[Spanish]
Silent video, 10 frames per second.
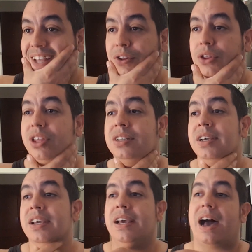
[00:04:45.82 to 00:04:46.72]

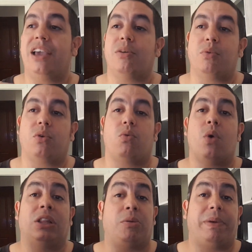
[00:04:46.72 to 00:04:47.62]
Entonces hay como
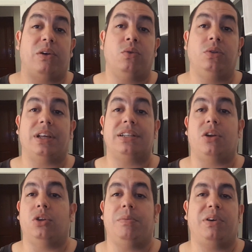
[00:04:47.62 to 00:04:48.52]
cuatro
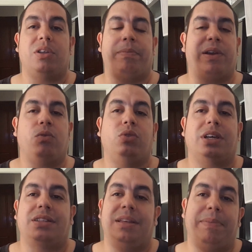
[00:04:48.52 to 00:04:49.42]
preguntas, lo típico de
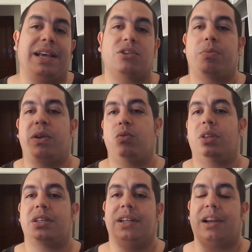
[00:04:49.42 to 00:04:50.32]
preguntas típicas o
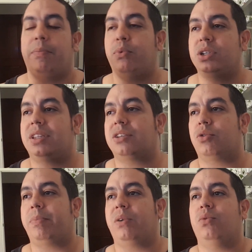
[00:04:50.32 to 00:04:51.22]
preguntas y respuestas
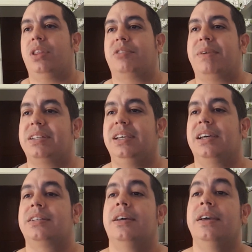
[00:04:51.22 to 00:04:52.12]
o preguntas
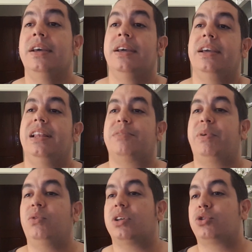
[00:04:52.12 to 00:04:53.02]
básicas y las
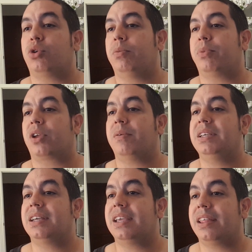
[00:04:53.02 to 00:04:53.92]
preguntas son, ¿por qué
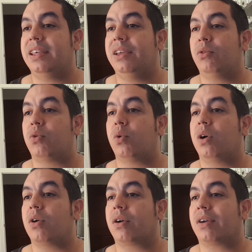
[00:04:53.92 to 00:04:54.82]
vais a añadir un
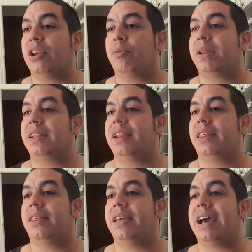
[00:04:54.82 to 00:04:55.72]
juego que no
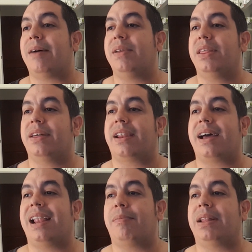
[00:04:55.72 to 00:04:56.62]
pertenece a
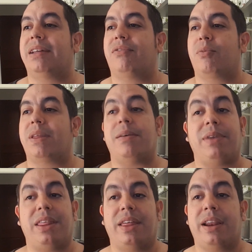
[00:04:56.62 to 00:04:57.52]
Blizzard a la plataforma de
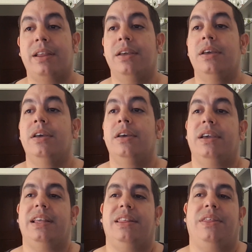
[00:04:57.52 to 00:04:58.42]
Blizzard?
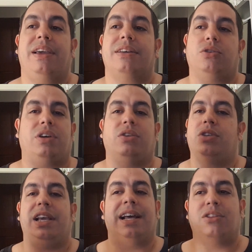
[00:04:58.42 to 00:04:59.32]
Y dice que eso, que
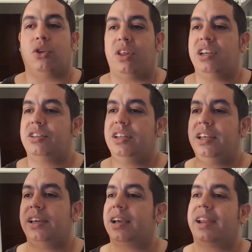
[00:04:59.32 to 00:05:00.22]
nos encantó
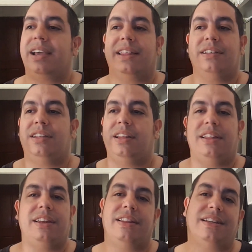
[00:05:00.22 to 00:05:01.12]
Destiny, que creen que
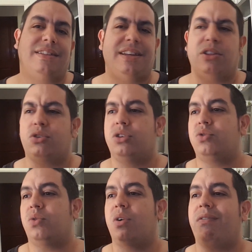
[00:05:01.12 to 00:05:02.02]
Destiny, 2
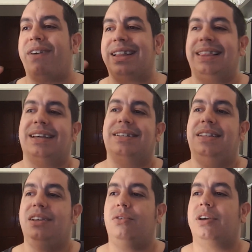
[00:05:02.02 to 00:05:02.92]
es un juego
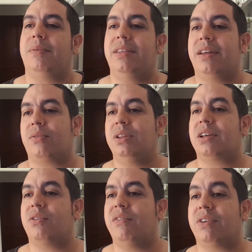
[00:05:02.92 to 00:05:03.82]
fantástico y que Blizzard
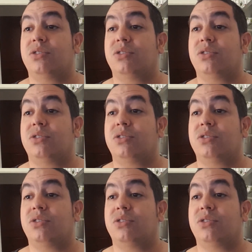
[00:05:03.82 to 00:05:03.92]
cuenta con una